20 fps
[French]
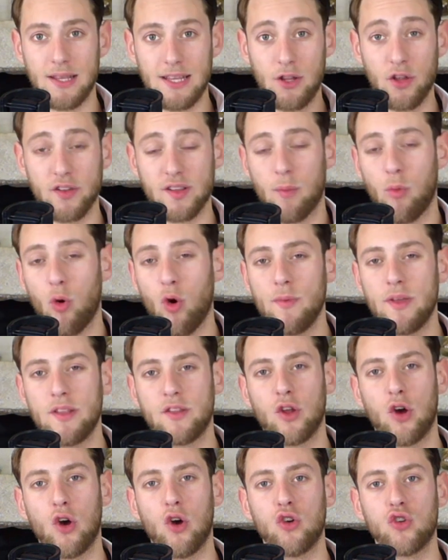Et dans un premier
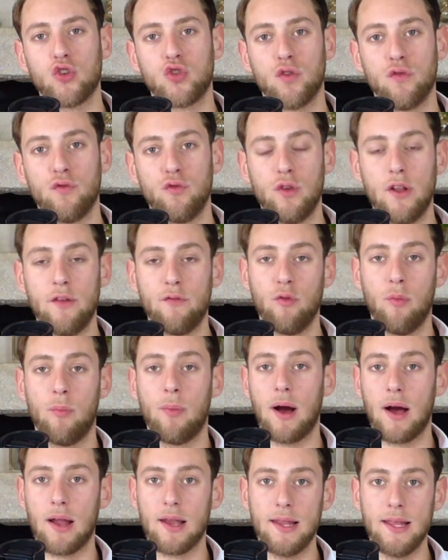temps, je voulais vous
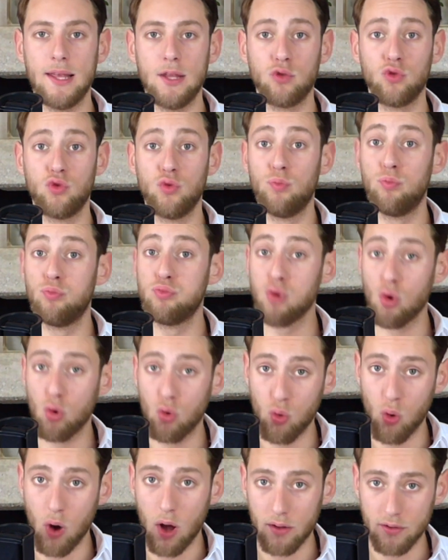parler du
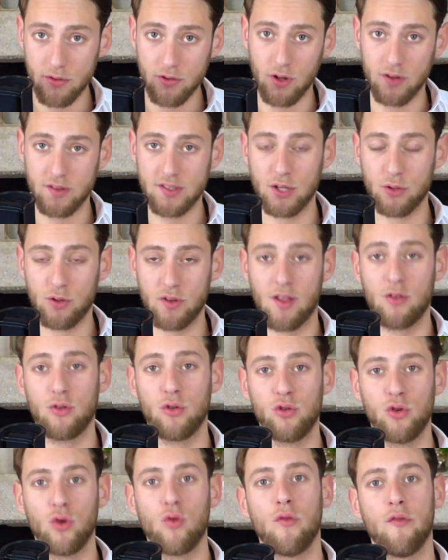pourquoi sortir de sa zone
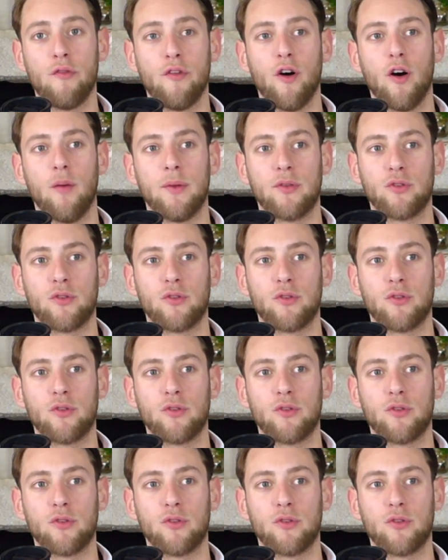de confort.